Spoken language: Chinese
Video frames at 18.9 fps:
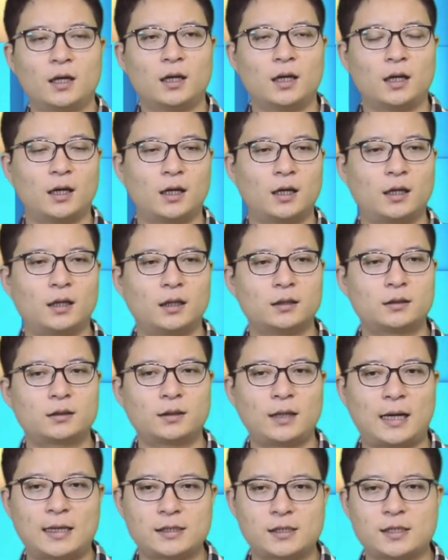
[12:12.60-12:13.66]
呃，
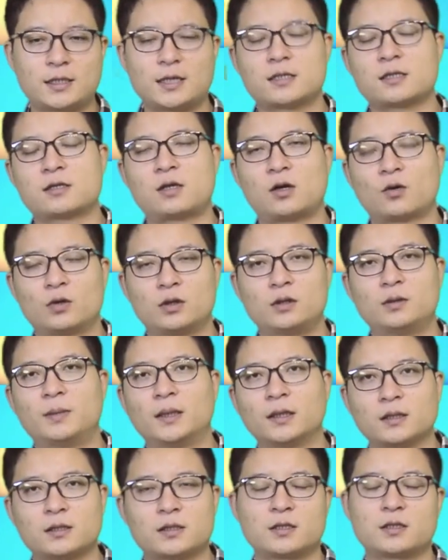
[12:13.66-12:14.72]
它现在是超过日
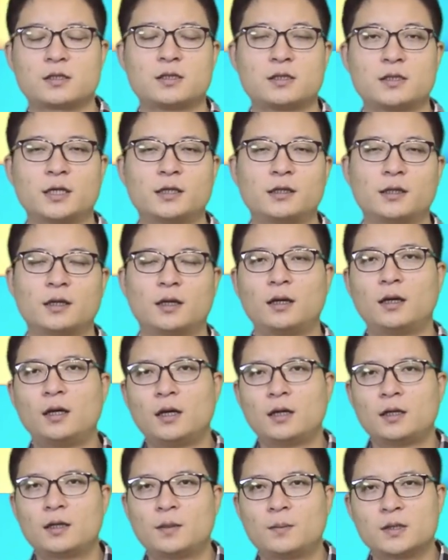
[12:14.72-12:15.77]
本了，是世界第二。
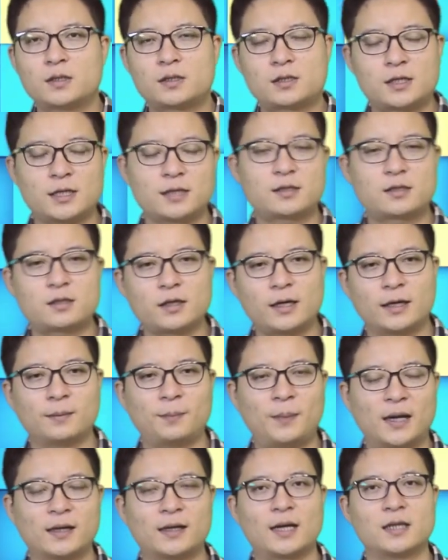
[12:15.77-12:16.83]
那么像这样的
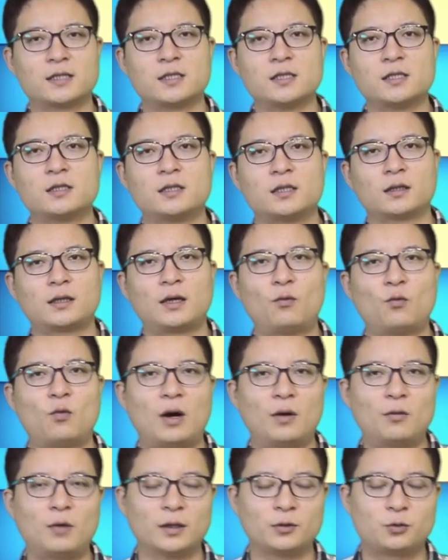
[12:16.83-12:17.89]
庞大经济体，它
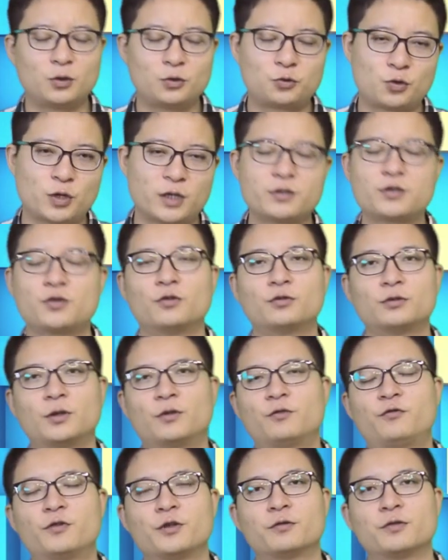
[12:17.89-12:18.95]
往往对全球都
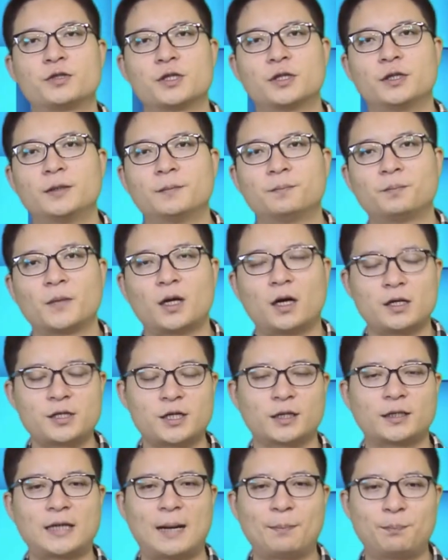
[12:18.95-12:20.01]
负有责任，而
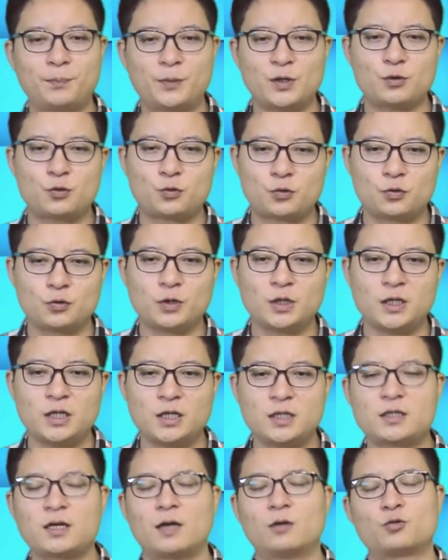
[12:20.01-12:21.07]
且它必须
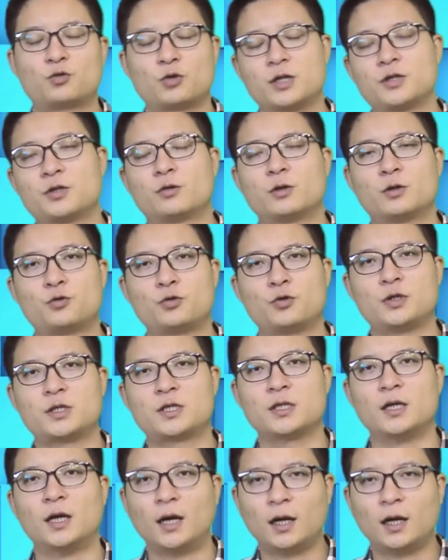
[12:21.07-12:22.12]
依照全球的趋
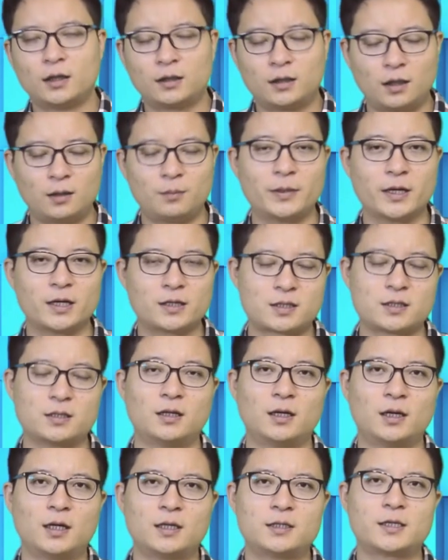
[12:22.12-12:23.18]
势，特别是
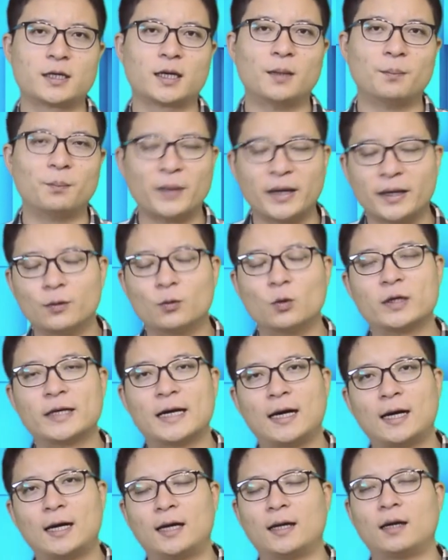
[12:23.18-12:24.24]
这个美国
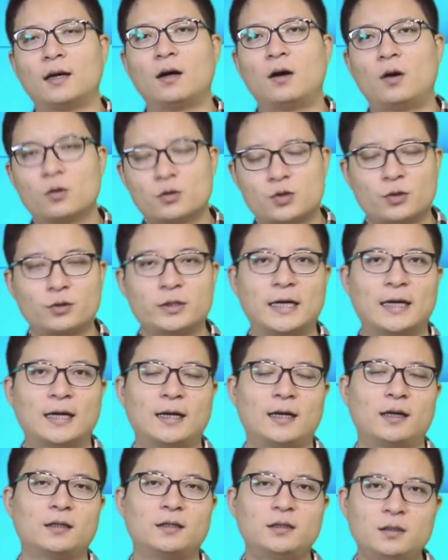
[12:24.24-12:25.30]
央行、欧洲央
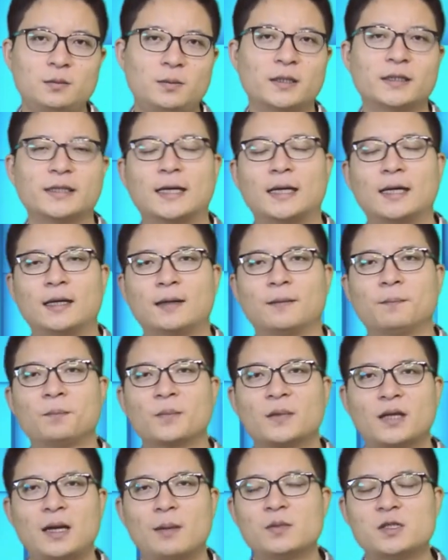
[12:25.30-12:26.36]
行、日本央行，
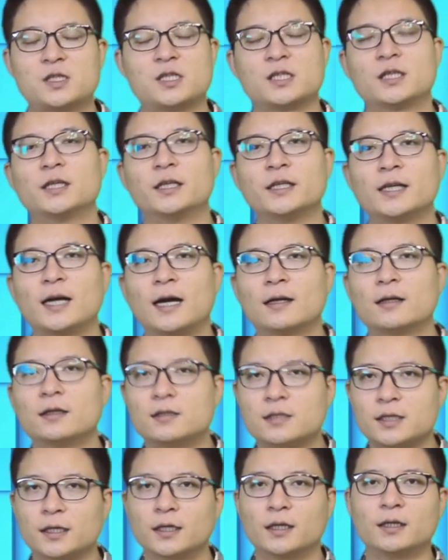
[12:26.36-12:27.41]
他们几个银行的
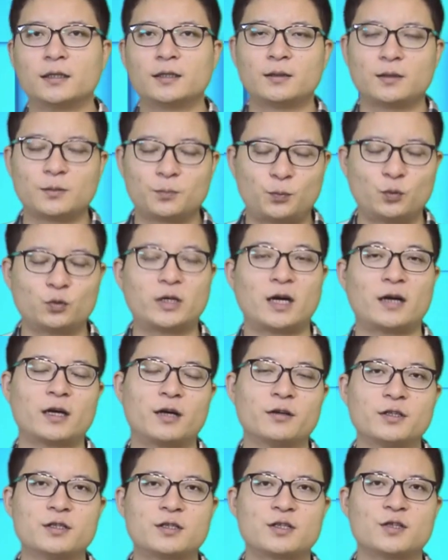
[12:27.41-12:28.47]
这个步调
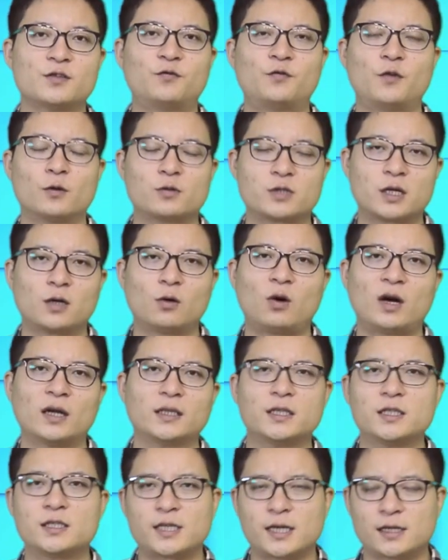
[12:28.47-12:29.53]
要一致，否则的话，
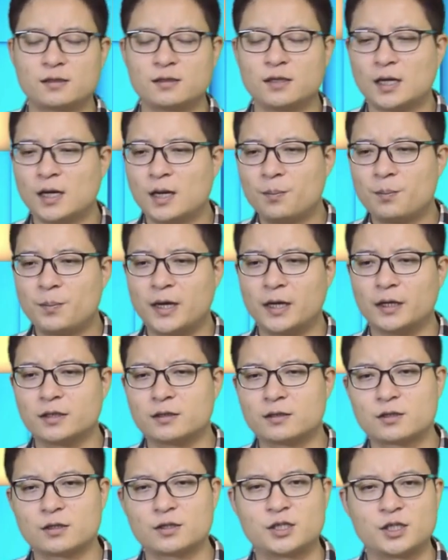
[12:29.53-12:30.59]
你将面
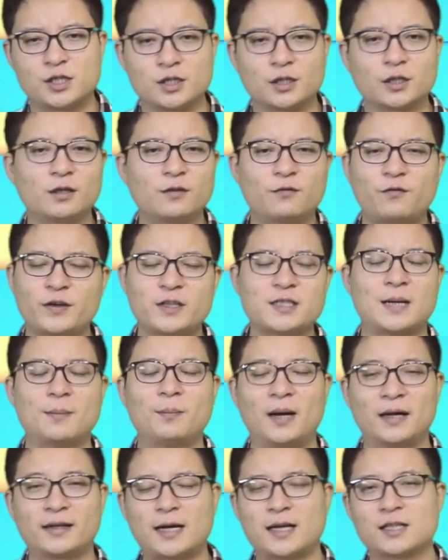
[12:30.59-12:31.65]
临这几个非常
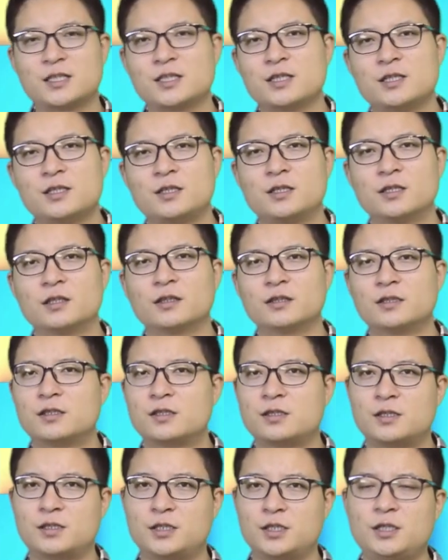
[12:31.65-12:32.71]
庞大经济体的。
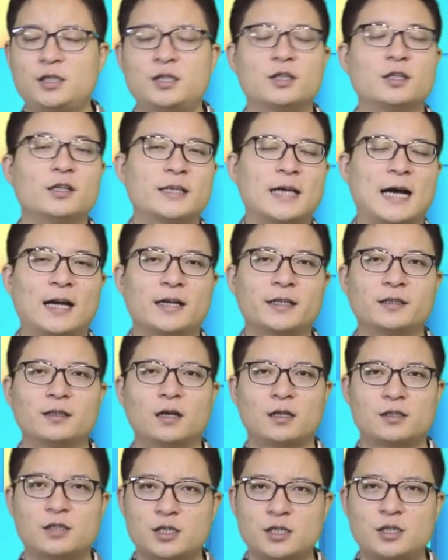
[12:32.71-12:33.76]
集体的压力
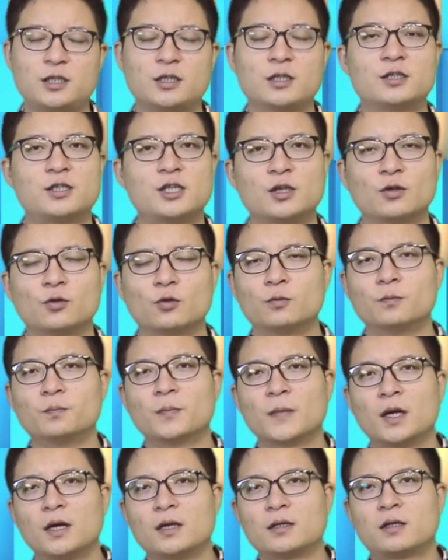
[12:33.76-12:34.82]
啊，集体的进攻，
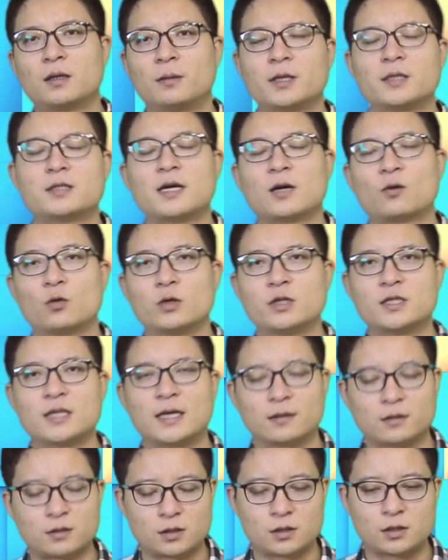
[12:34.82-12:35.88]
特别是在国际
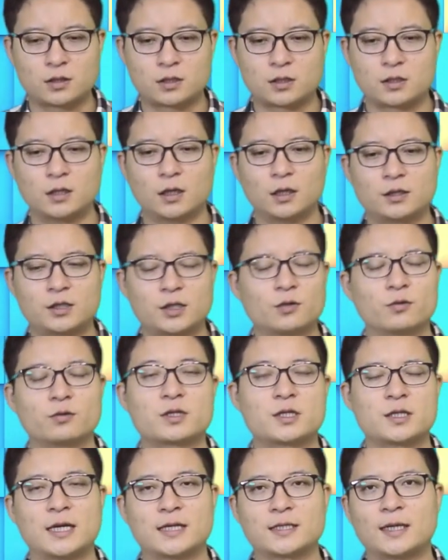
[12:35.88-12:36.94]
上的金融
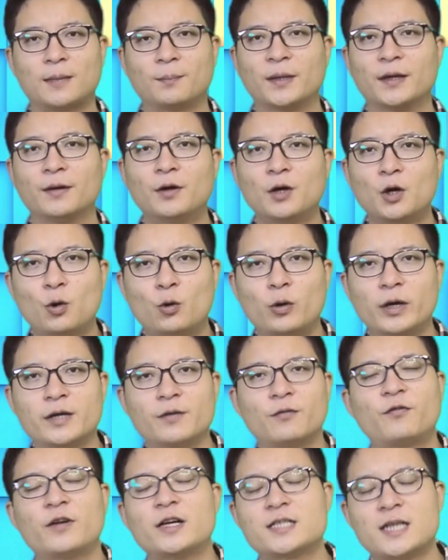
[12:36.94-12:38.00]
市场上面会
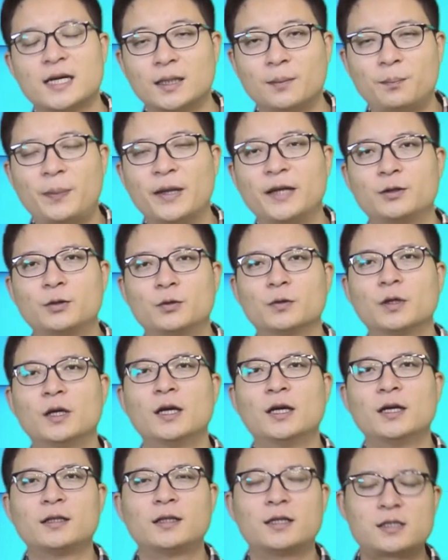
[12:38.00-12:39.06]
非常的被动。
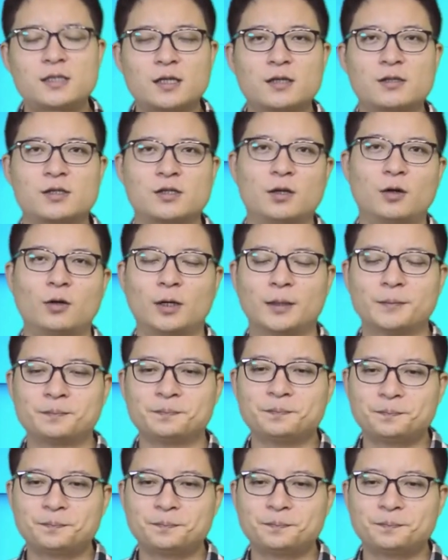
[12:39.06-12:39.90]
那这个时候啊，